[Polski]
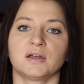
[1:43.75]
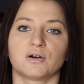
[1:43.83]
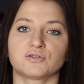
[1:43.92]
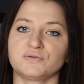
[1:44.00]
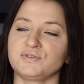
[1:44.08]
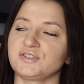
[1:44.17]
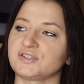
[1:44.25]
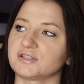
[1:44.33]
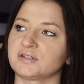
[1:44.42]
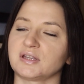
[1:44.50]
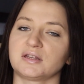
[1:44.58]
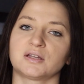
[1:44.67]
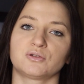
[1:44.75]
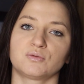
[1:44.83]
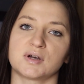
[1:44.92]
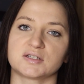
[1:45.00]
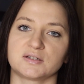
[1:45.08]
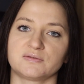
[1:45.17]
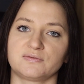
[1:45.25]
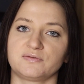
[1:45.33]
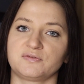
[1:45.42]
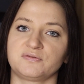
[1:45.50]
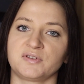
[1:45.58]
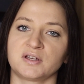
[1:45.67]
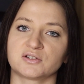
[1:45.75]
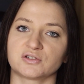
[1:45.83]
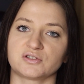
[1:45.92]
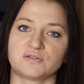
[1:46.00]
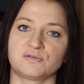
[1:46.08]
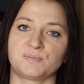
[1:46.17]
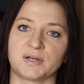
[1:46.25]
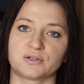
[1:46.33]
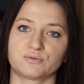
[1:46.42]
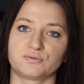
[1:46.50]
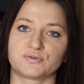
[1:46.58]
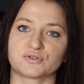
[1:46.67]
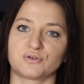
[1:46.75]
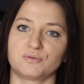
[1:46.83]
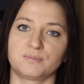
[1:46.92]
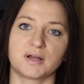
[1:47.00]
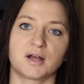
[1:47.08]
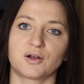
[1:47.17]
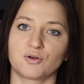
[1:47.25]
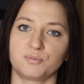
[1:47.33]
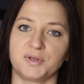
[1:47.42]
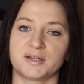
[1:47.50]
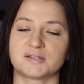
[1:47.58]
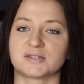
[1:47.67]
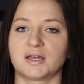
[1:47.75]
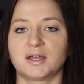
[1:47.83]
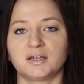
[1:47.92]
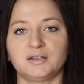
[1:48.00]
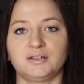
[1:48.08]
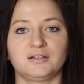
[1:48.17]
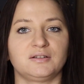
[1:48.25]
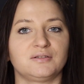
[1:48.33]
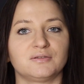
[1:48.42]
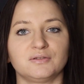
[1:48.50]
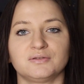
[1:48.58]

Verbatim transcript: Oczywiście te tatuaże w większości wypadków są mega kobiece i